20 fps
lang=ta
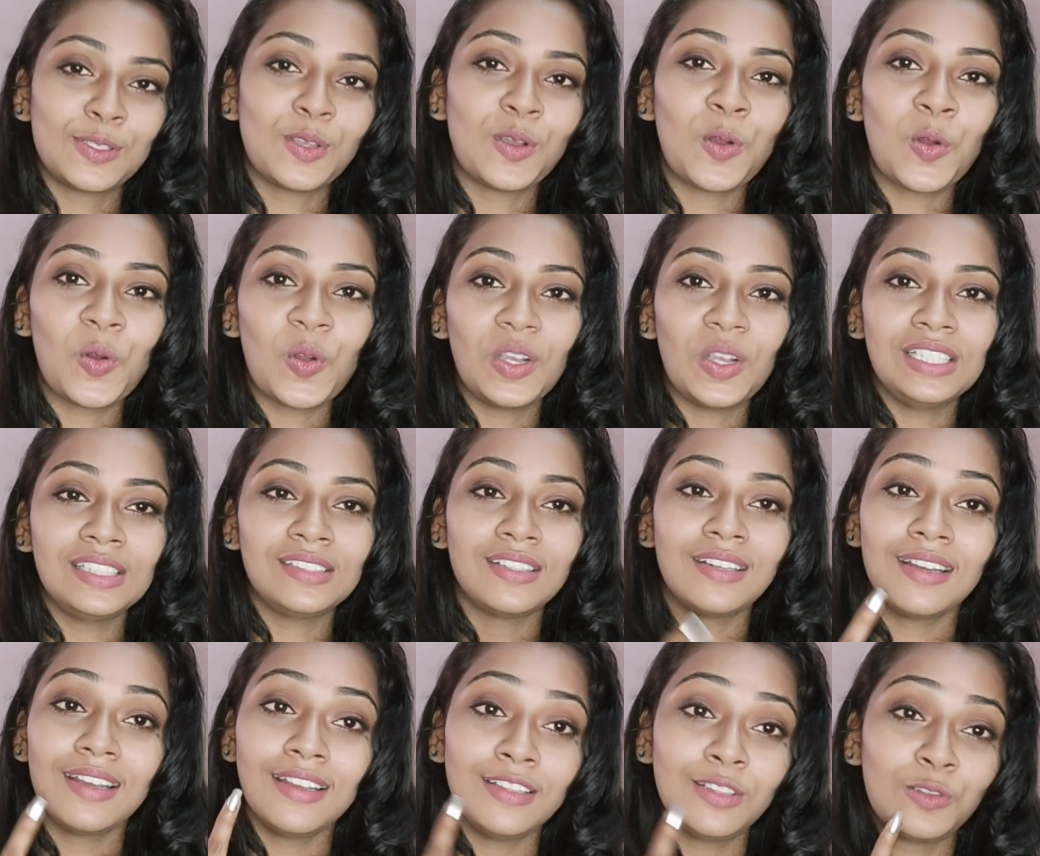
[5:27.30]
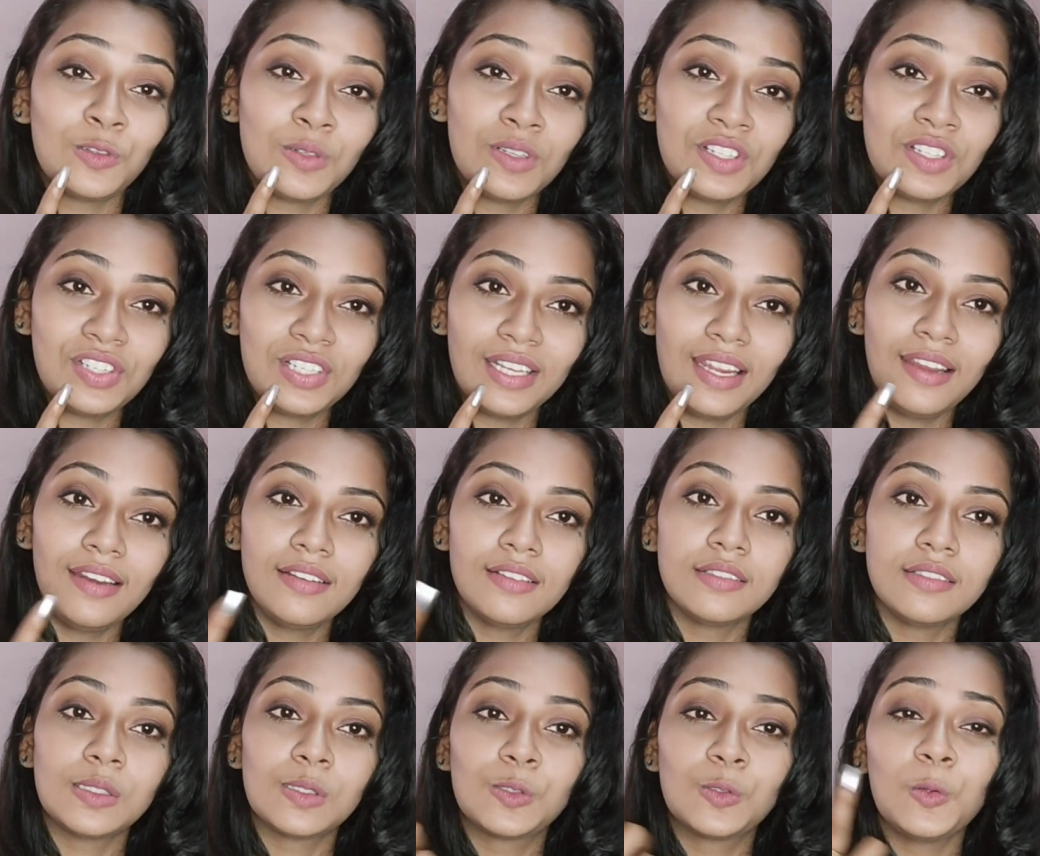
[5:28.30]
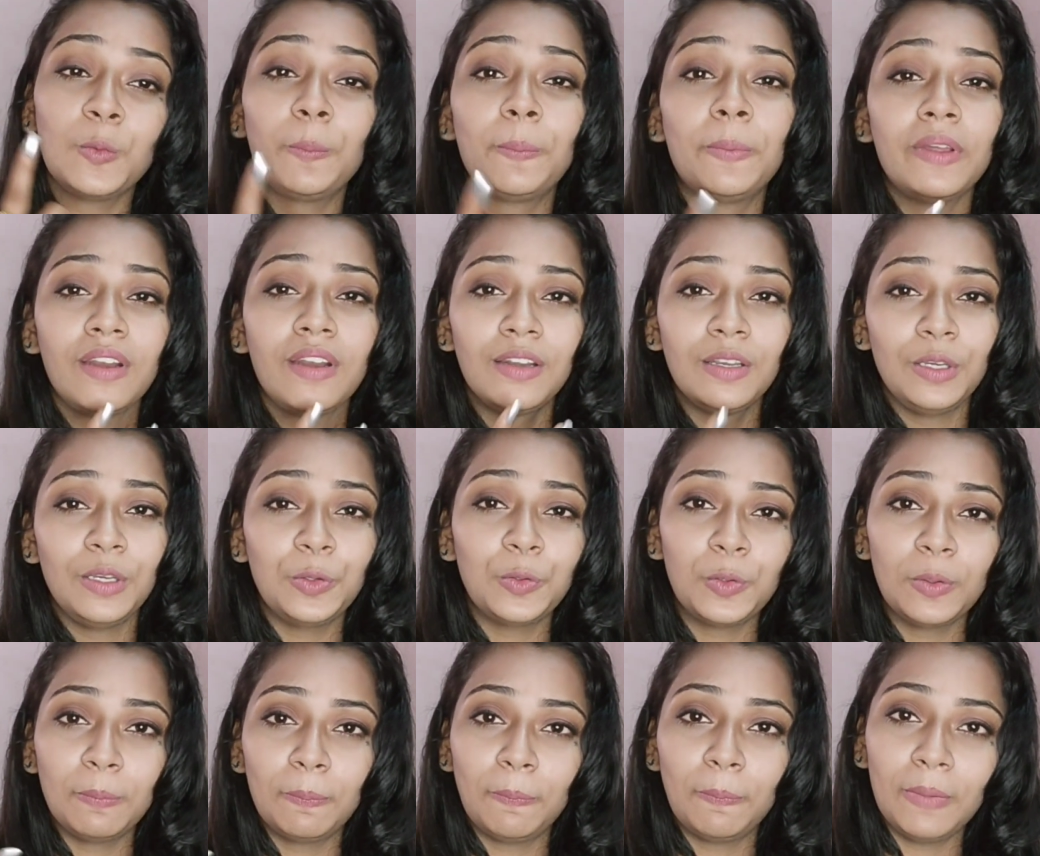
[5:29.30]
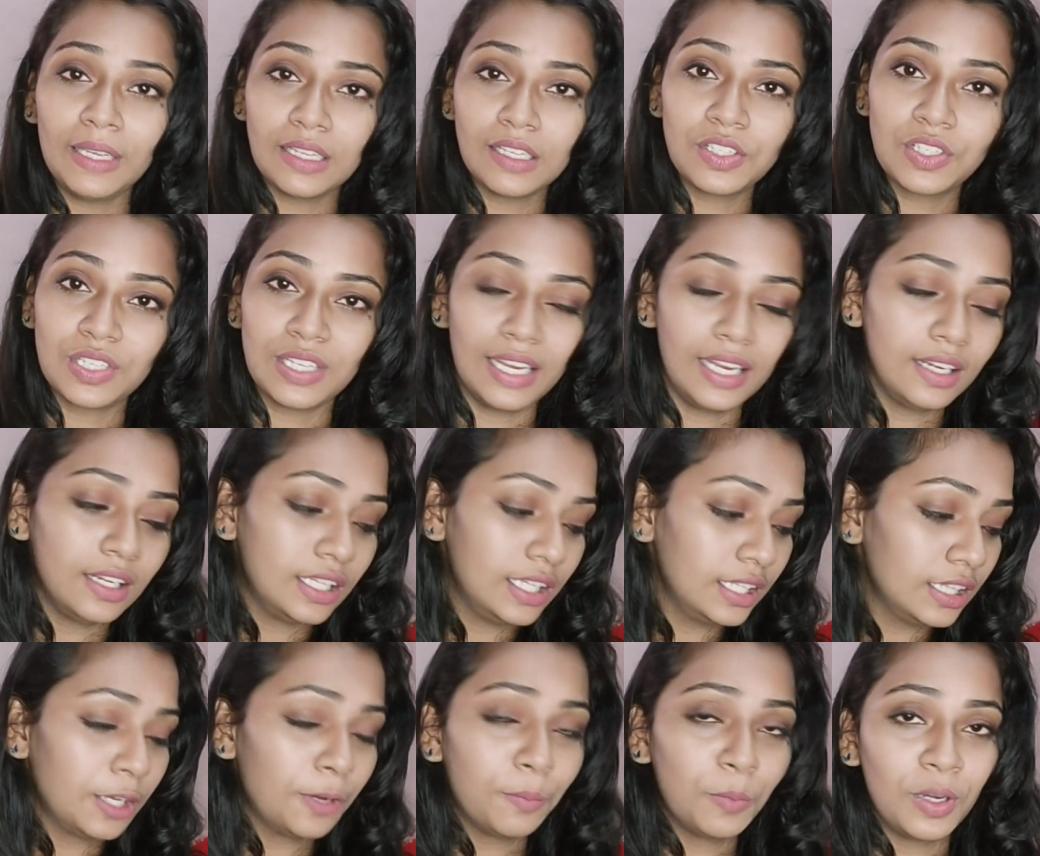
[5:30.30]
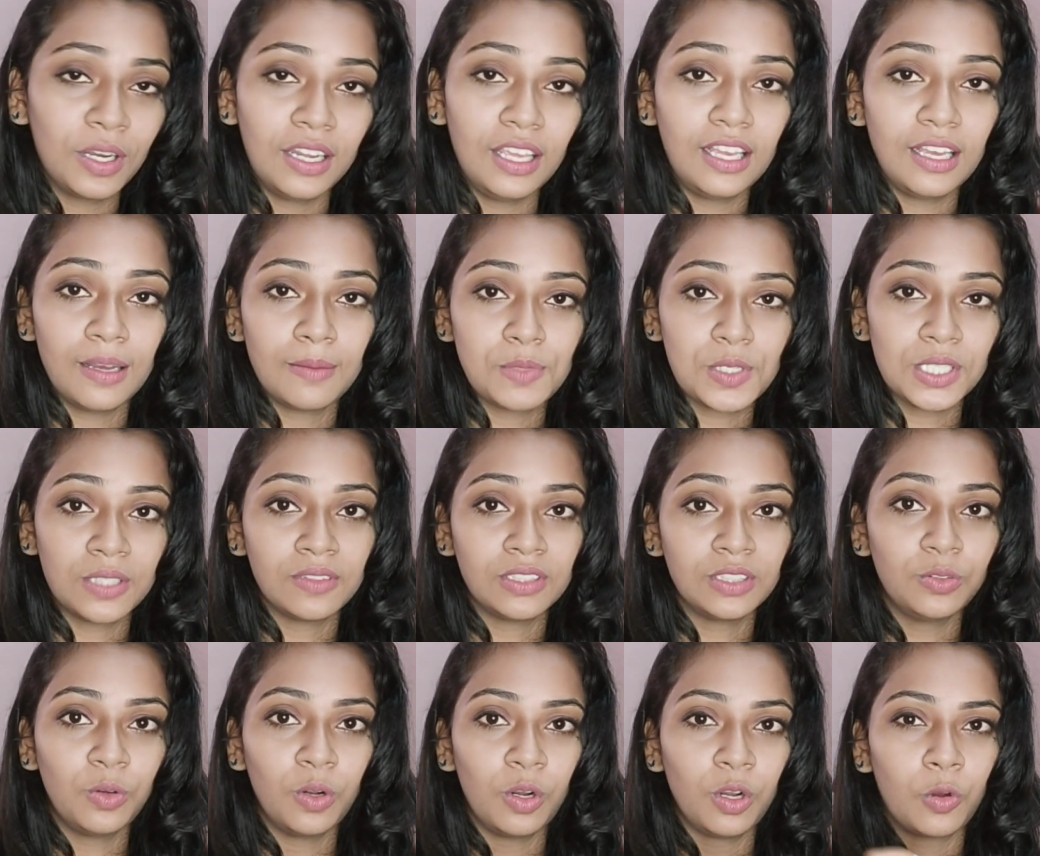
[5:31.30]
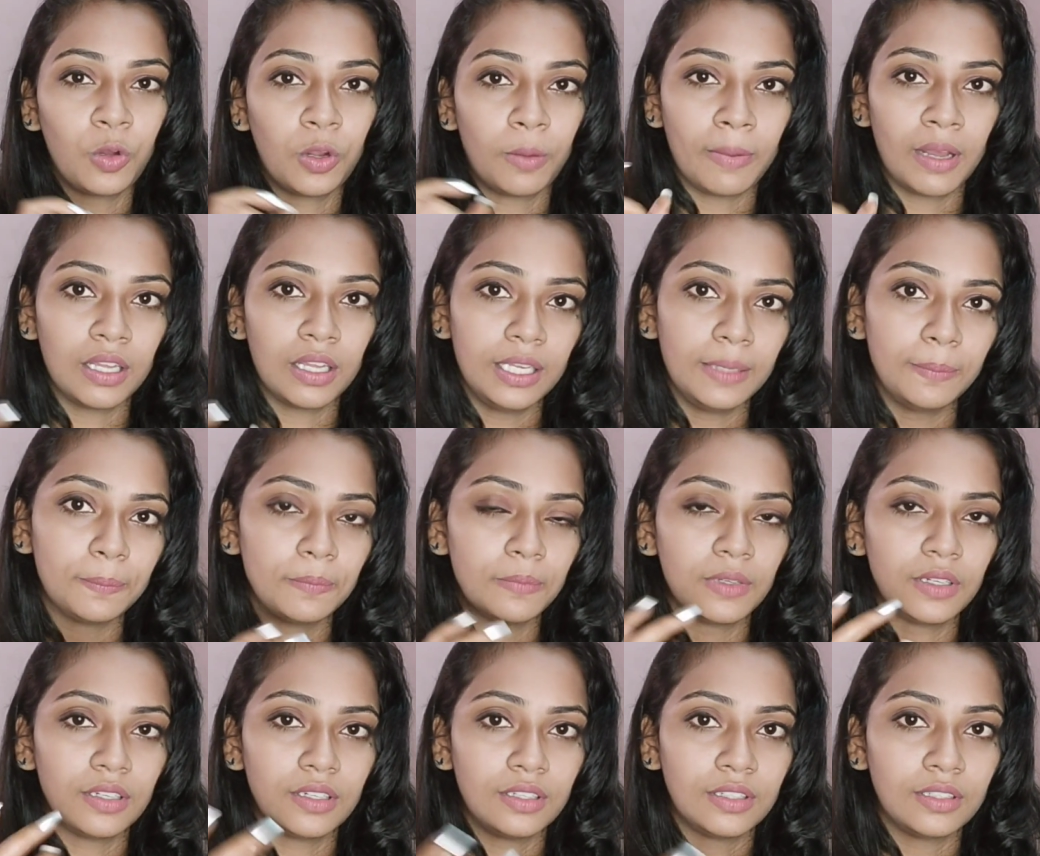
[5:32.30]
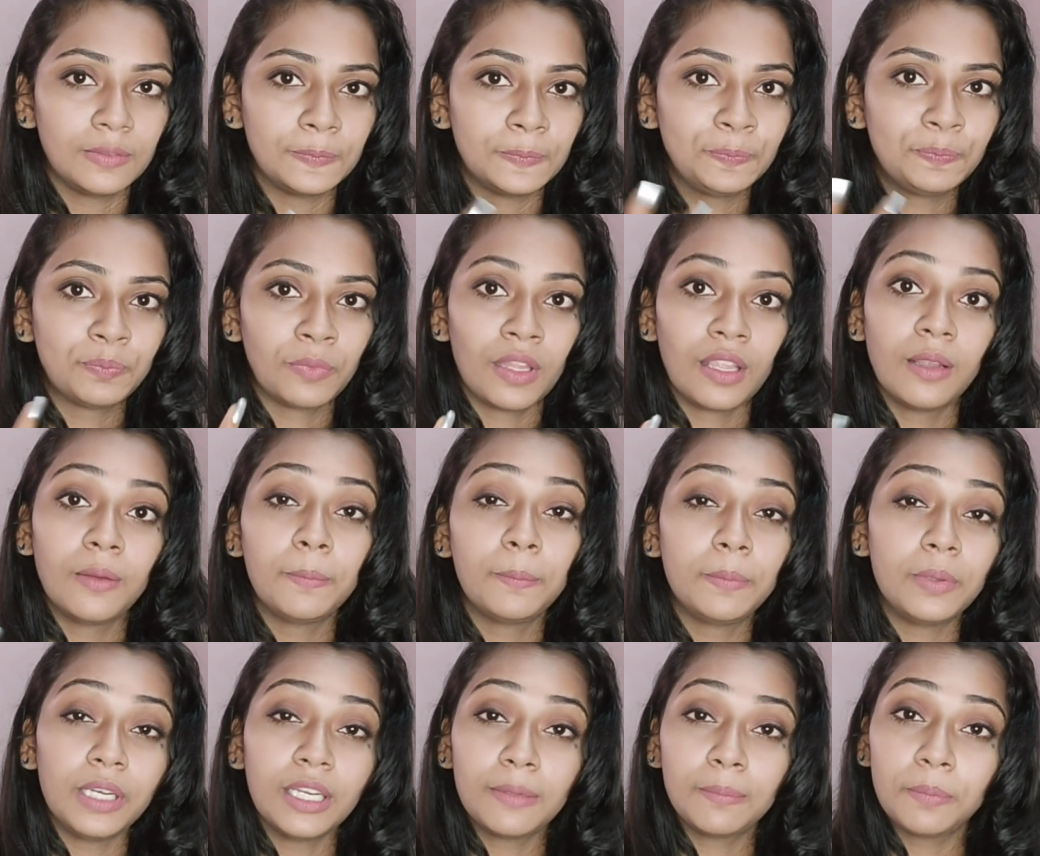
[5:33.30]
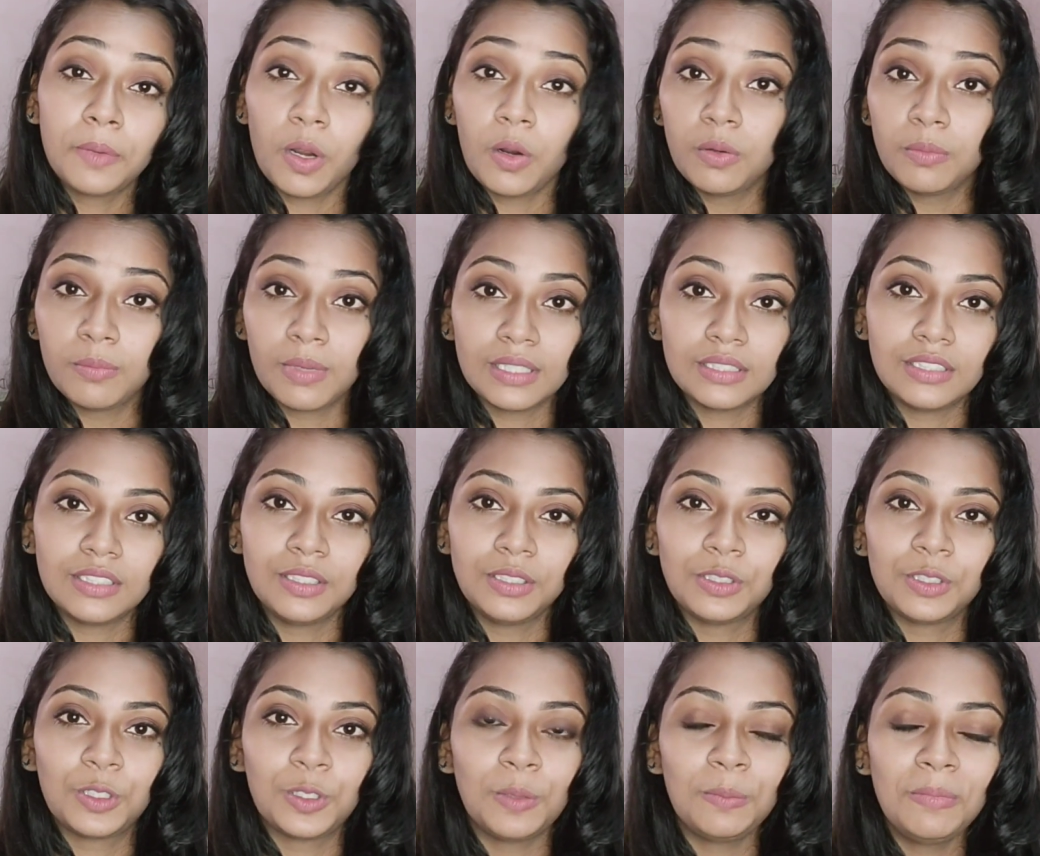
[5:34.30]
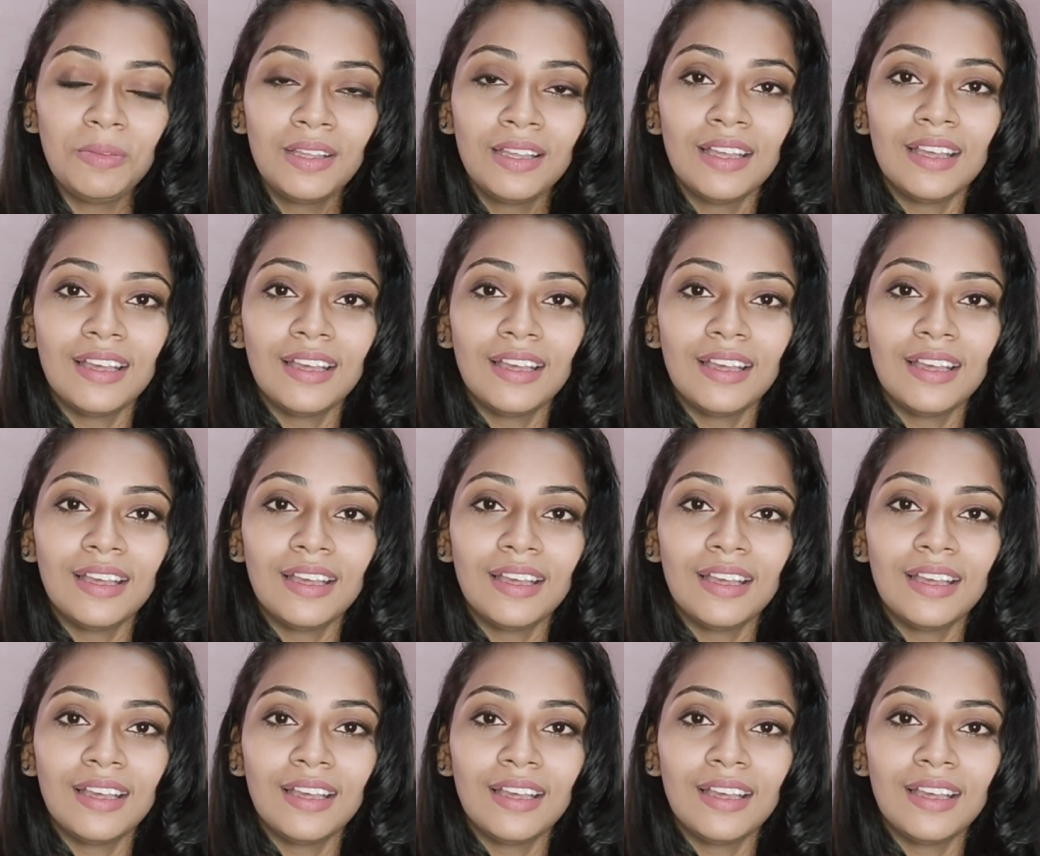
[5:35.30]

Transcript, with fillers: ஸோ இதான் இதோட ஷேடு சூப்பராக நியூட் பிங்க் ஷேடு இதுக்கு முன்னாடி காமிச்சது வந்து உங்களுக்கு ஒரு மாதிரி பிரிக் ப்ரௌன் மாதிரி இருக்கும்